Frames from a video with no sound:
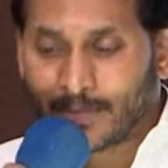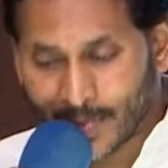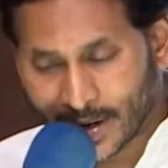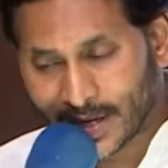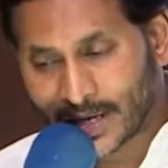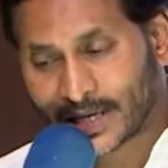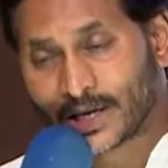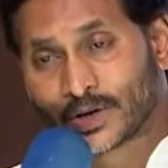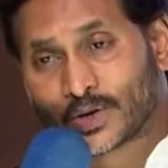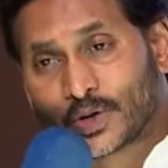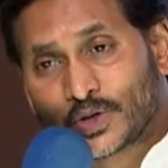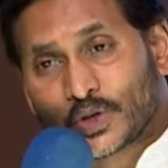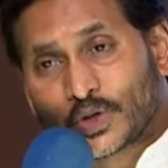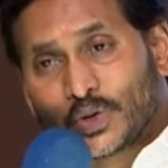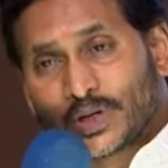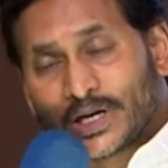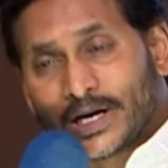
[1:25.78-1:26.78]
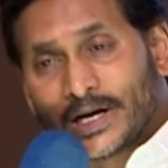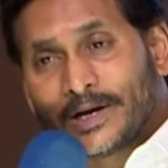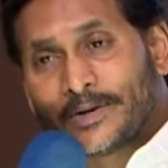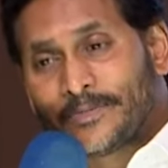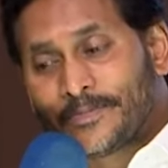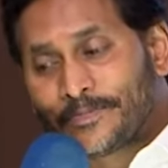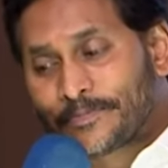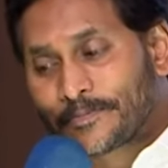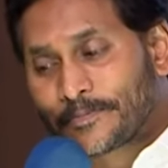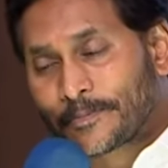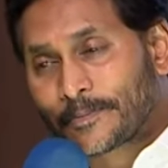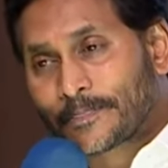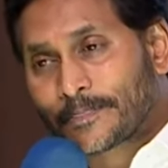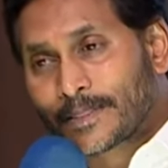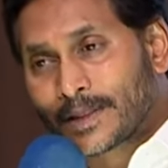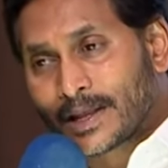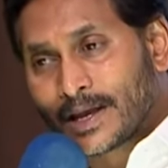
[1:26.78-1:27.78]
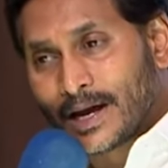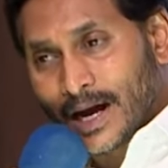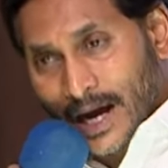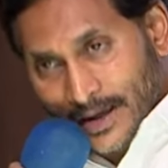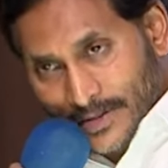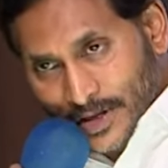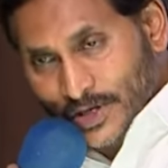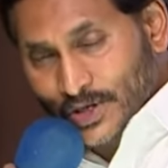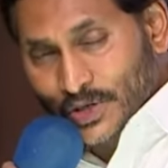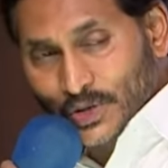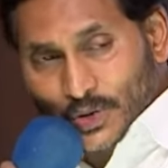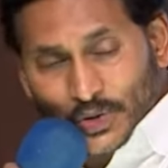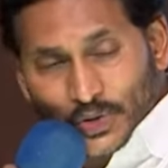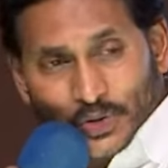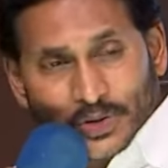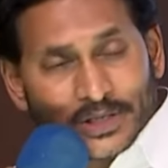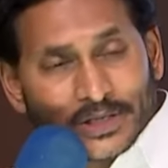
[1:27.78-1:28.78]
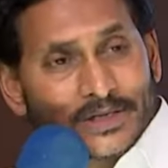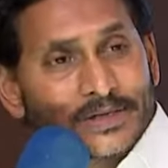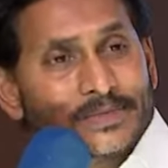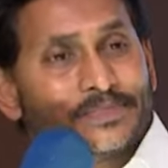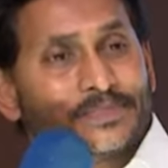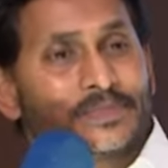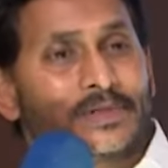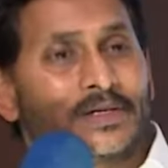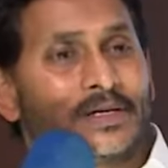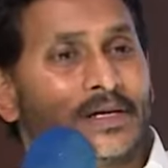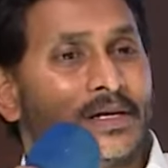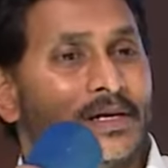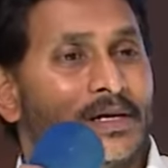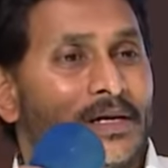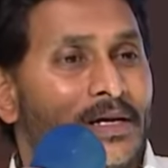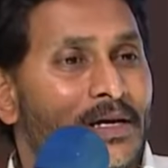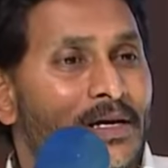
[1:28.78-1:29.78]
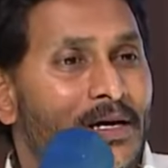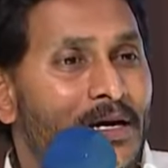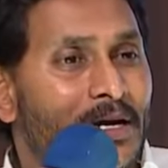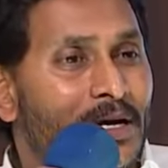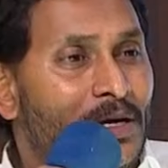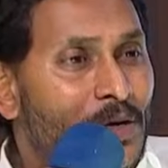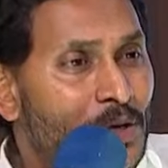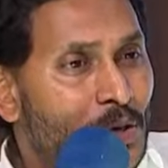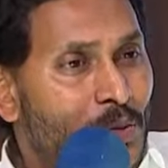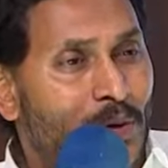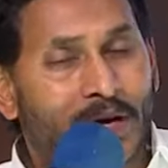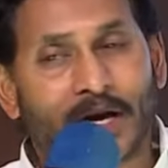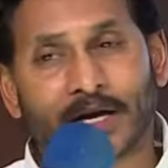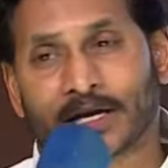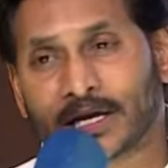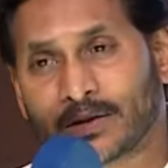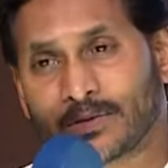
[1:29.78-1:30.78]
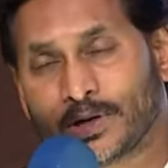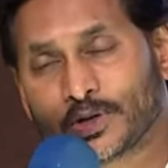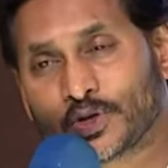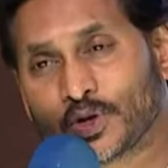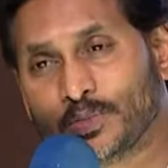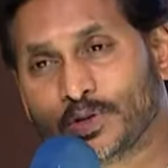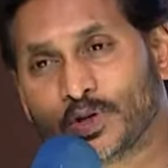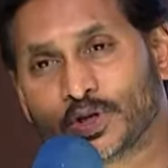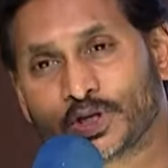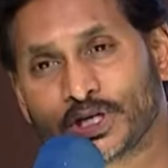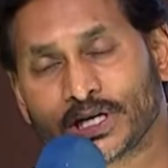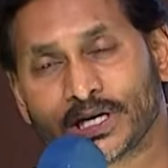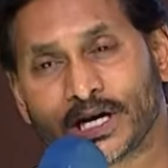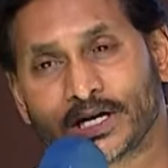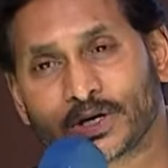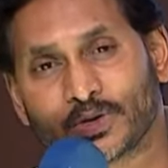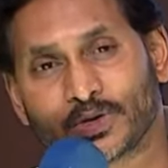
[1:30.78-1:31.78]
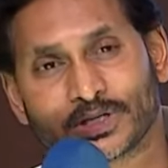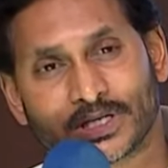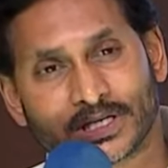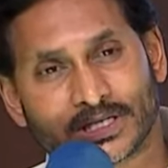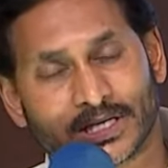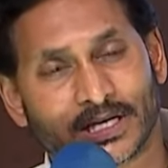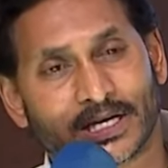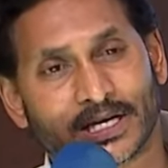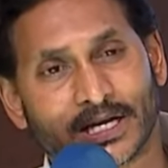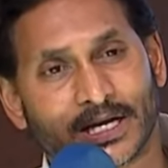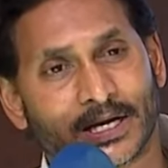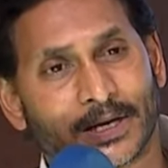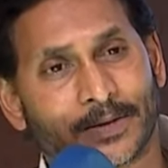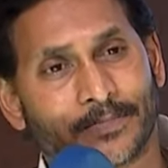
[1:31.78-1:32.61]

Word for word: మళ్ళీ ఈరోజు కూడా అదే జరుగుతుంది రెండు వేల ఇరవై తొమ్మిది వచ్చే నాటికి వచ్చేసరికి